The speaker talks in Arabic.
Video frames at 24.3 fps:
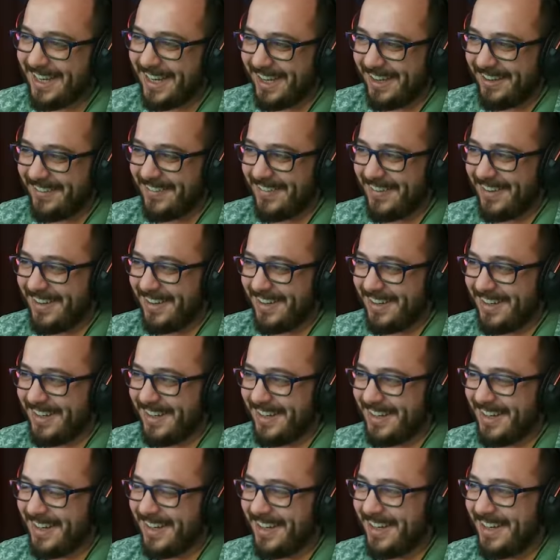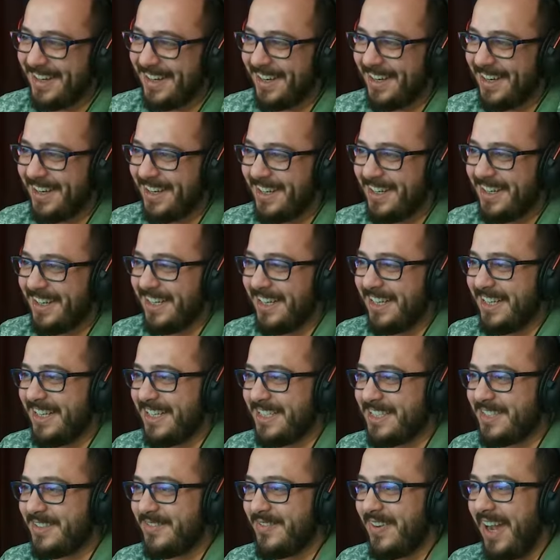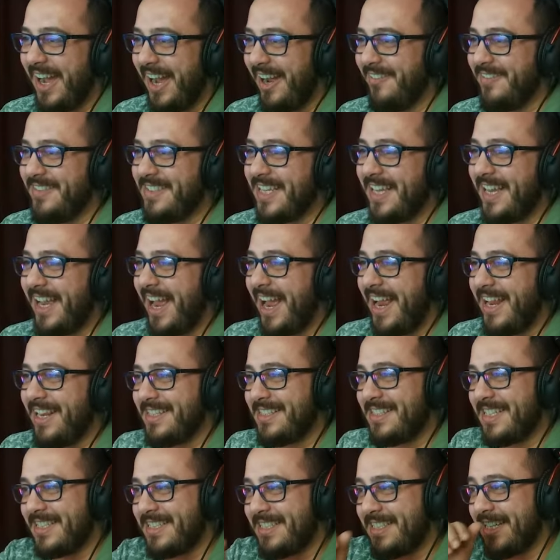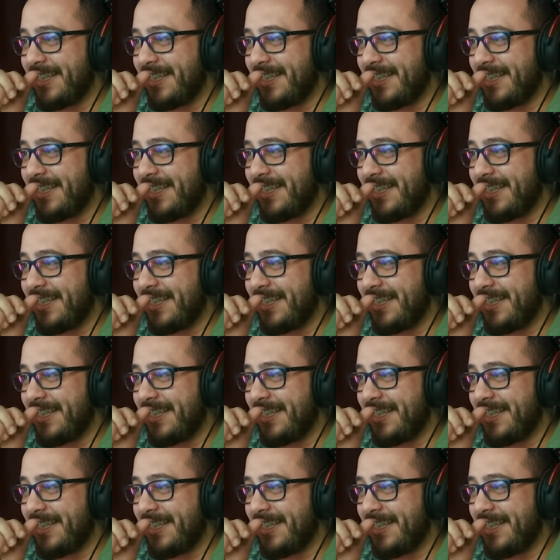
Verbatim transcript: ماي oh جاد بعد شو اسمع حمزه هي اذا